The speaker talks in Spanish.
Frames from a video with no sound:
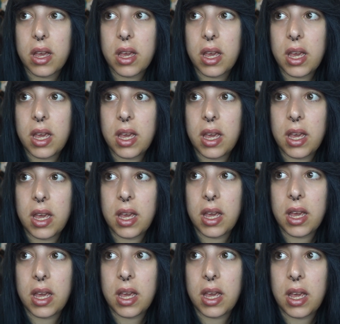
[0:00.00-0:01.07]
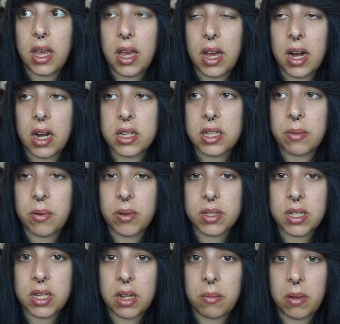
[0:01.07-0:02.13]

y a que se aprovechen de